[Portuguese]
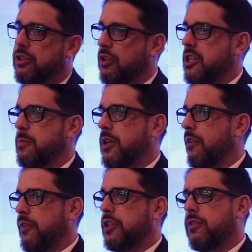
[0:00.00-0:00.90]

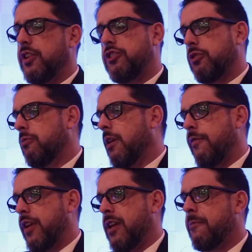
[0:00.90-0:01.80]
2020 e 2021, e
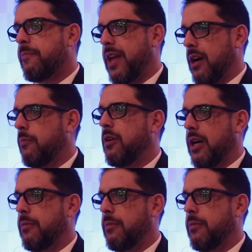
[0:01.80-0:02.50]
vim. É uma,